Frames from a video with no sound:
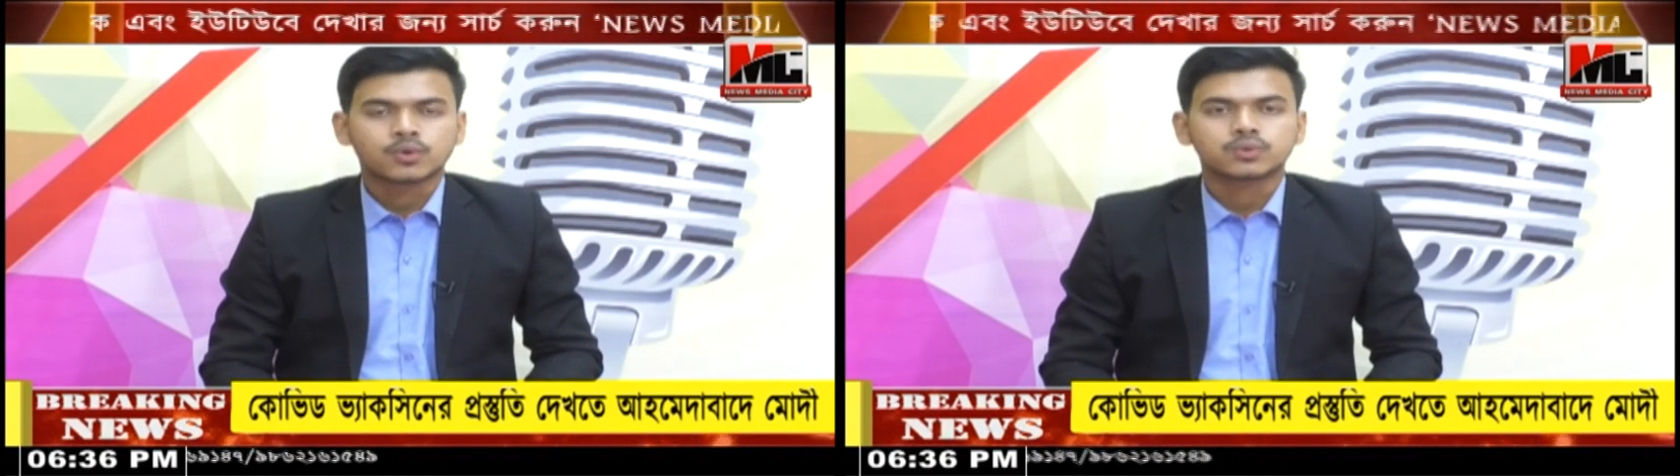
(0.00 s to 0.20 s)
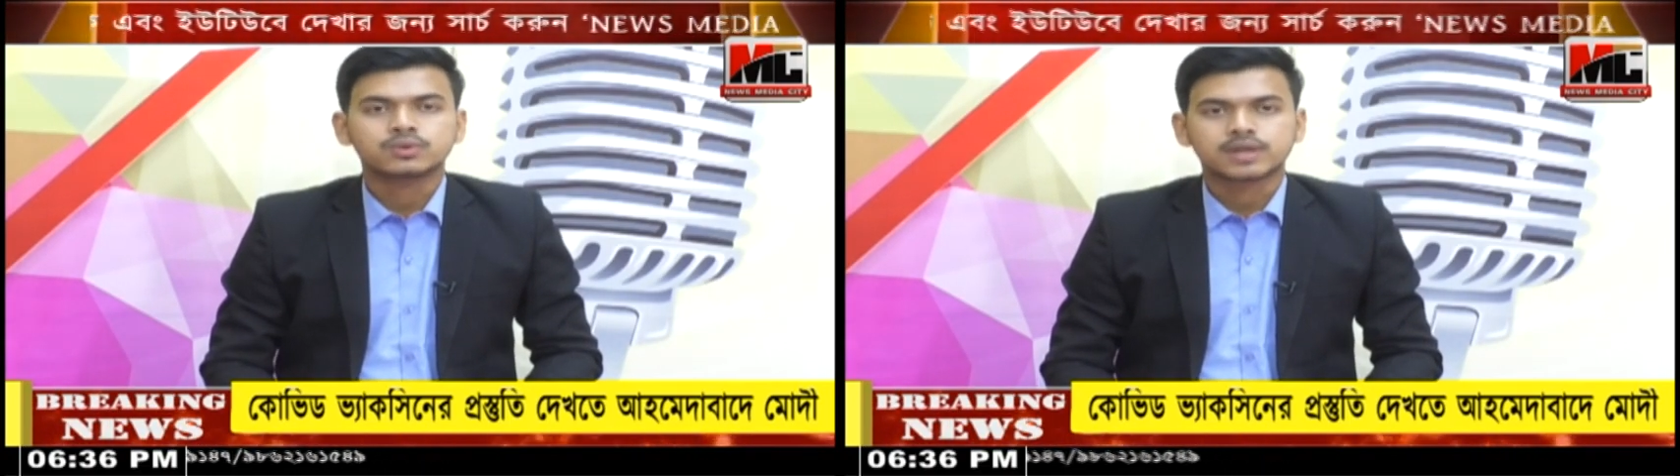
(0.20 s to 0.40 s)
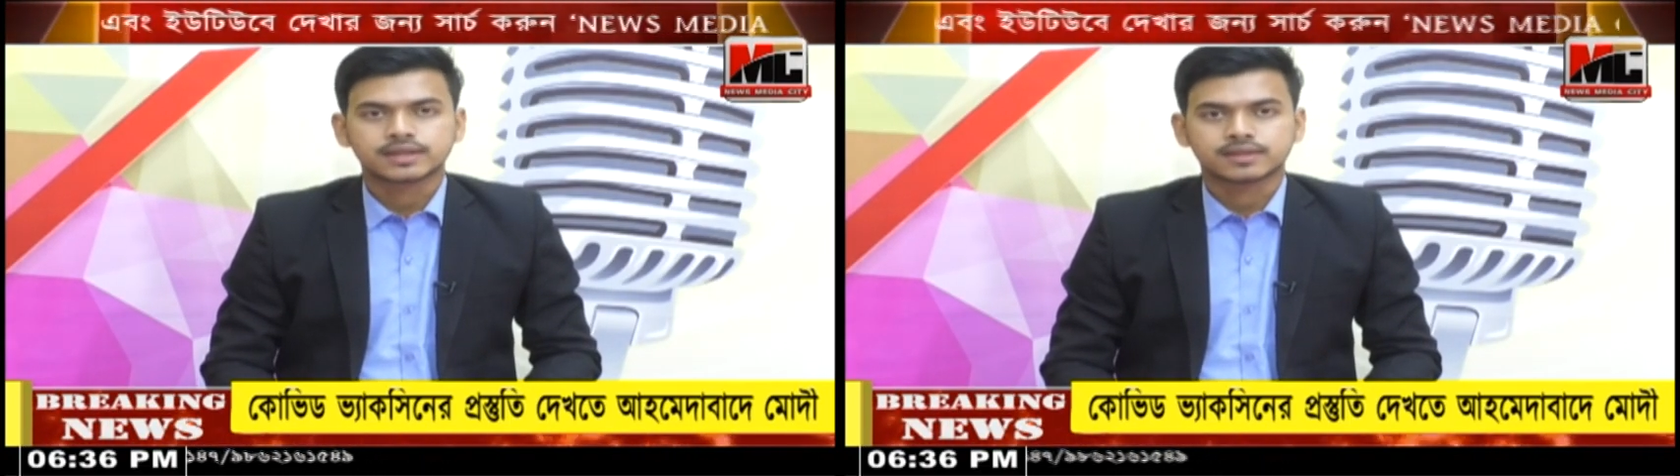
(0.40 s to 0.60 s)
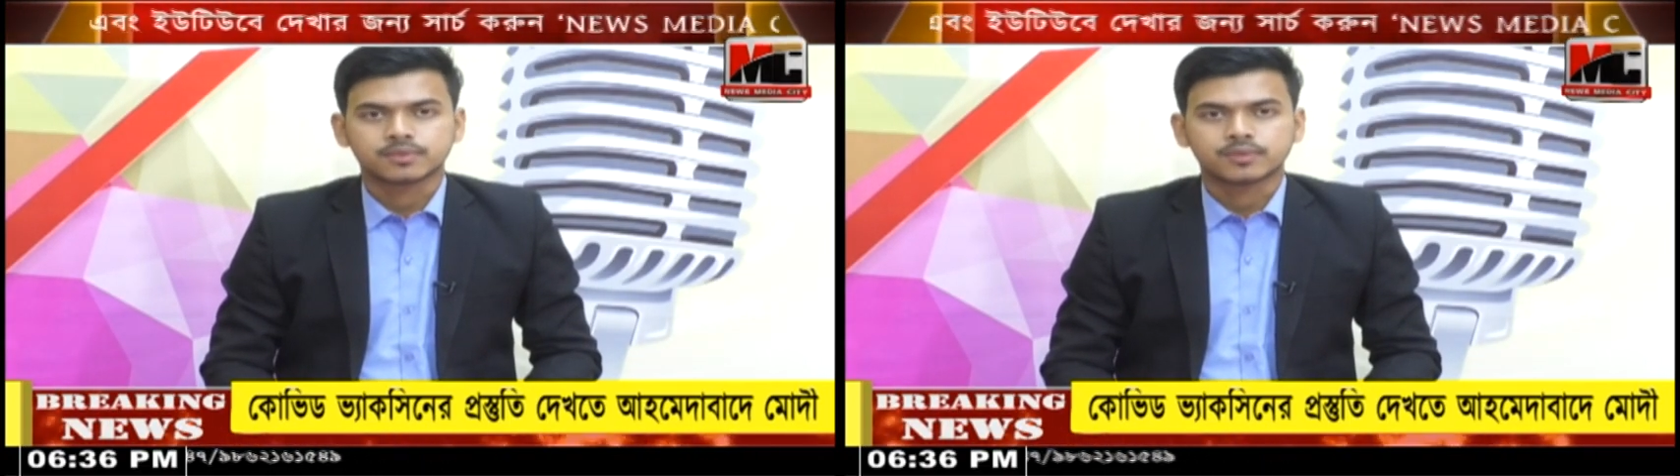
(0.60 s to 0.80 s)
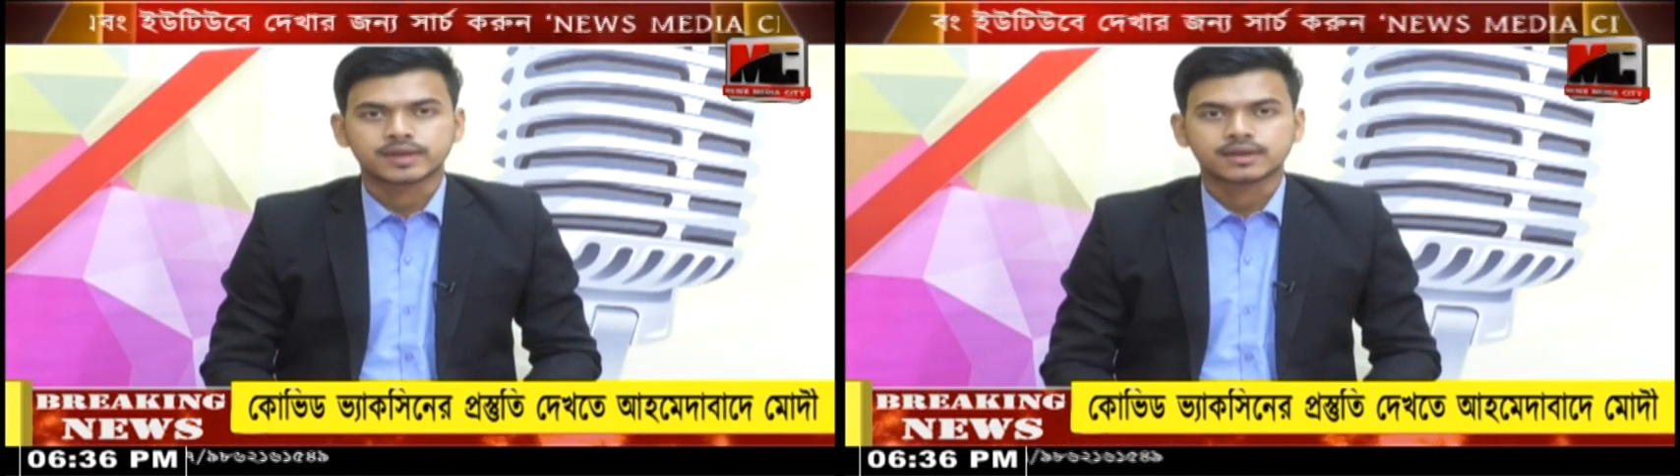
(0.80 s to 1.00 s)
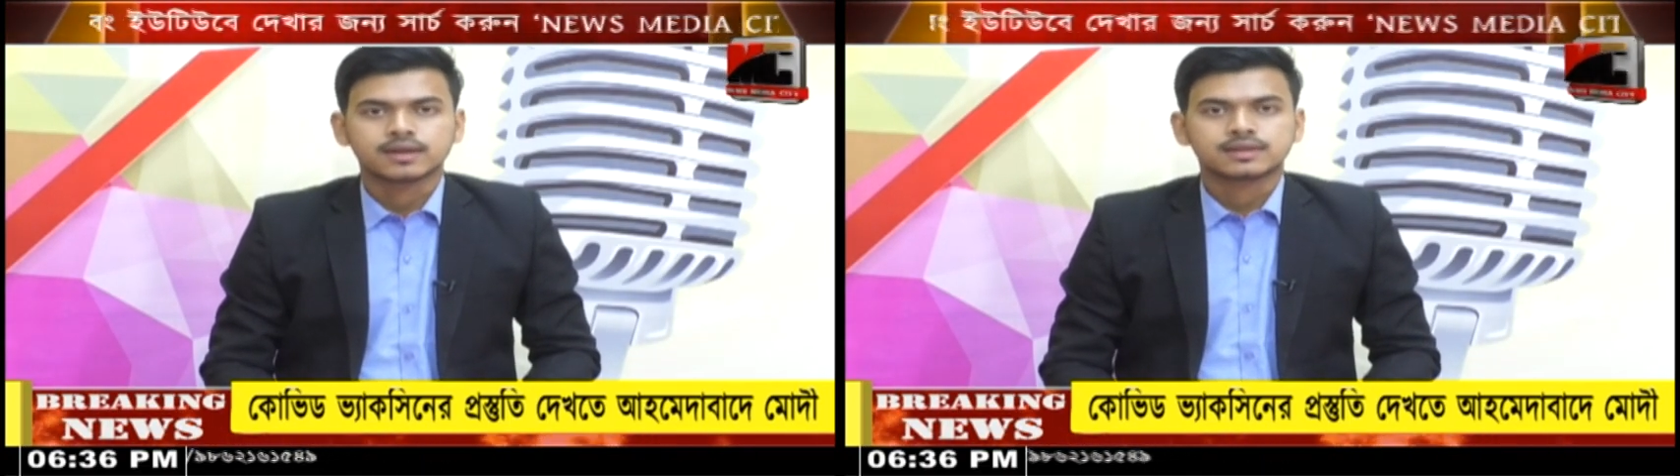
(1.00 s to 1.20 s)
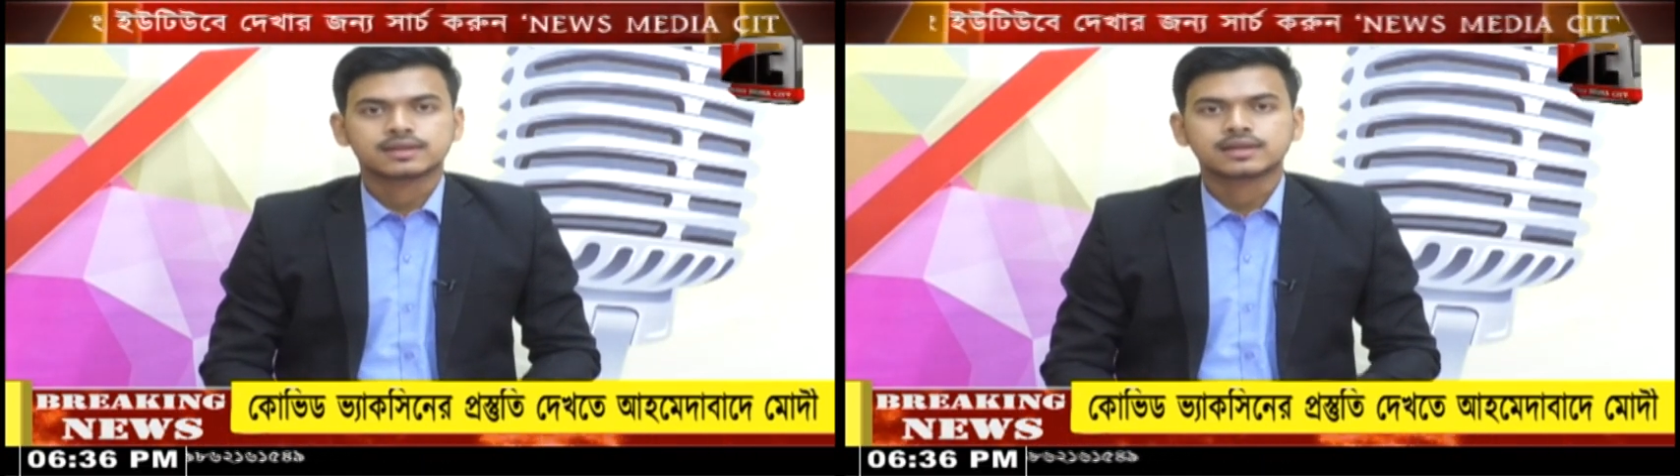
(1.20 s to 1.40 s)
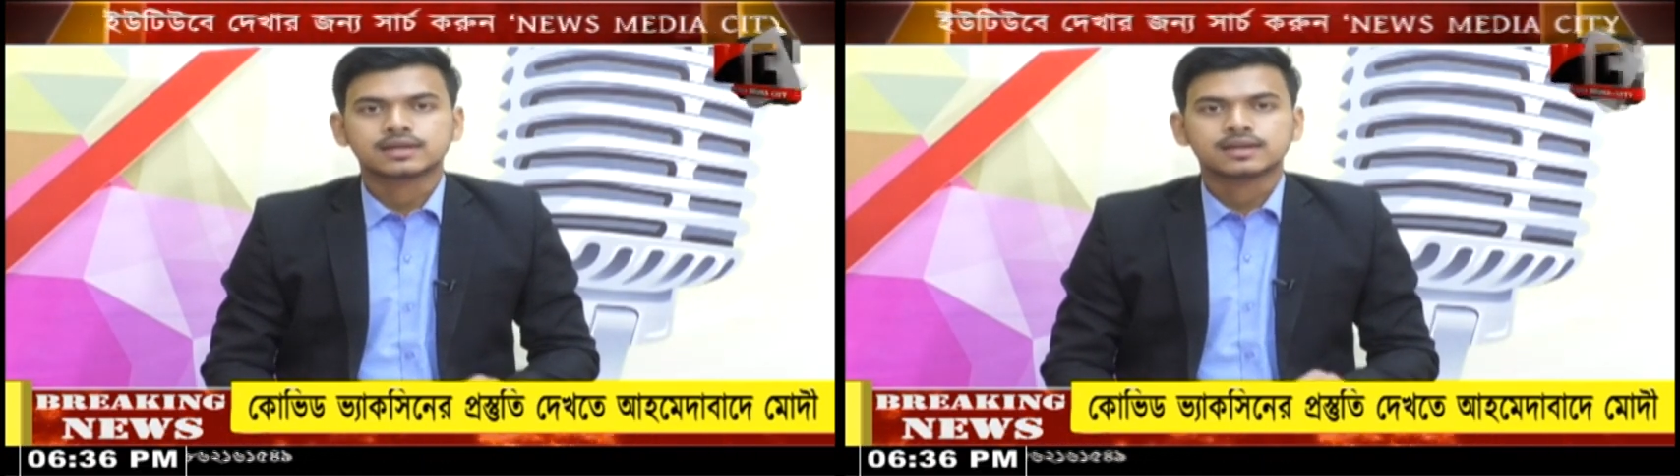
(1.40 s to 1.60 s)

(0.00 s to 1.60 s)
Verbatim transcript: অরুণ কান্তি ভৌমিক তিনি